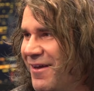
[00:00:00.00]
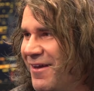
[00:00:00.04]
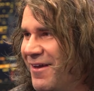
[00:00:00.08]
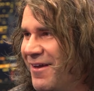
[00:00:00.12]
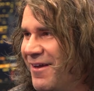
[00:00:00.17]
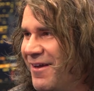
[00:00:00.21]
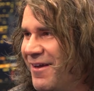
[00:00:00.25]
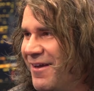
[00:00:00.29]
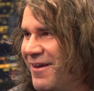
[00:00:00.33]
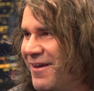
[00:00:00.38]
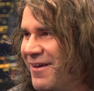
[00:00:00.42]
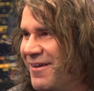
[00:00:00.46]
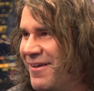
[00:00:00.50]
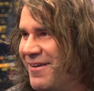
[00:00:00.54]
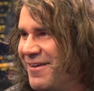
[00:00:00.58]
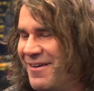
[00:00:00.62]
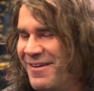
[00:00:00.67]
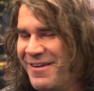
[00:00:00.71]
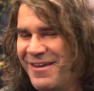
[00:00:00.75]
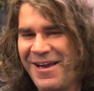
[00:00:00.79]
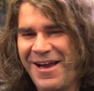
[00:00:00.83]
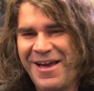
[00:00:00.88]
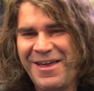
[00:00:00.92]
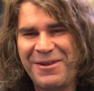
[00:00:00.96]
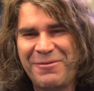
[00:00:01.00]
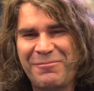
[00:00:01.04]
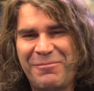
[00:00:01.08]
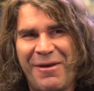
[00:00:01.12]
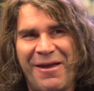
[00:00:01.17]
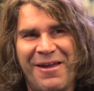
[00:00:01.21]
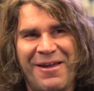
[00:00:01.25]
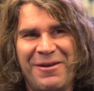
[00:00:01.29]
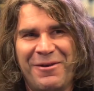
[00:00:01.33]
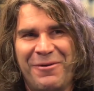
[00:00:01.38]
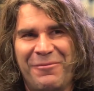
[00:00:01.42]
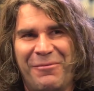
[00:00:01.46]
İçiyor, yiyor. Yani
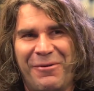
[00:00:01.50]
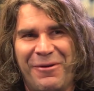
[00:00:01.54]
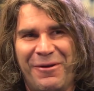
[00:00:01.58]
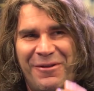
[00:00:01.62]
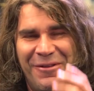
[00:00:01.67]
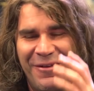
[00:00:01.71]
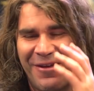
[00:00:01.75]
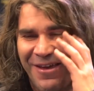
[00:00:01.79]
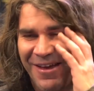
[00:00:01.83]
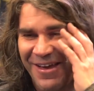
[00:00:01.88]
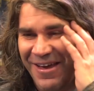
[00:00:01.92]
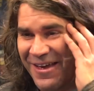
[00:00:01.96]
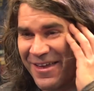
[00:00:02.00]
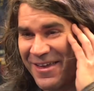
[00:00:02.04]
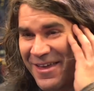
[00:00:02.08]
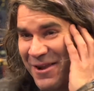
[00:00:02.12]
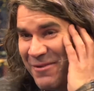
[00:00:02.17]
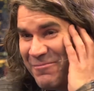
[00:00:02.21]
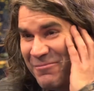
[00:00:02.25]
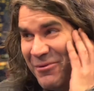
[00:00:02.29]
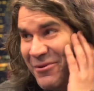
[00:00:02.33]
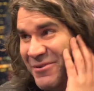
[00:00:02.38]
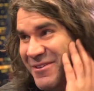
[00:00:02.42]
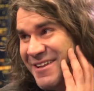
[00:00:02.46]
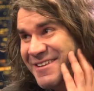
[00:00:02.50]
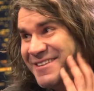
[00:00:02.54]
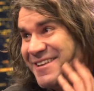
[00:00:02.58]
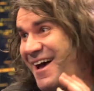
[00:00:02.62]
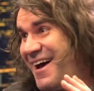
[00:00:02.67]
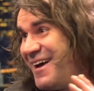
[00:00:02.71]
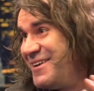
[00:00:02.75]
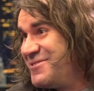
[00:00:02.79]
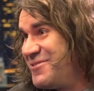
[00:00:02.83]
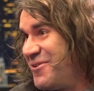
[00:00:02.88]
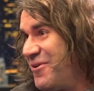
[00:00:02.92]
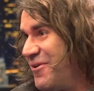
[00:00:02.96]
bir, bir, yani burada
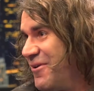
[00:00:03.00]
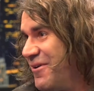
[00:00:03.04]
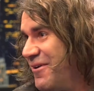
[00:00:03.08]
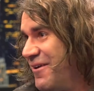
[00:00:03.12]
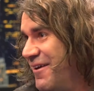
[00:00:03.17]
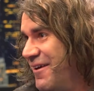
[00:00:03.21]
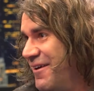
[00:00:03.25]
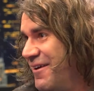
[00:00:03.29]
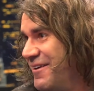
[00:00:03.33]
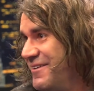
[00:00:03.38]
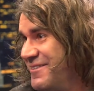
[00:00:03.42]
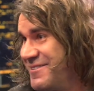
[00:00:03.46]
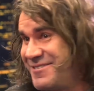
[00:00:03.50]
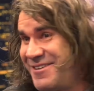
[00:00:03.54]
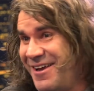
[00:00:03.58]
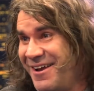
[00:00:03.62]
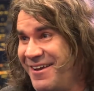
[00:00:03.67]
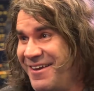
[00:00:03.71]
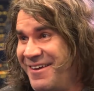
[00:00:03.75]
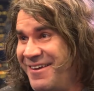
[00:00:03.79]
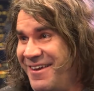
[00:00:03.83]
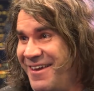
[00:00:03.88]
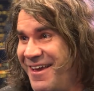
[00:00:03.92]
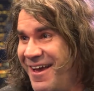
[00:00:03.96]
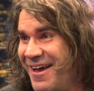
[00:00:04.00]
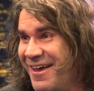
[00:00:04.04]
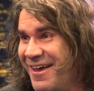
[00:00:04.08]
daha zor sanki ya,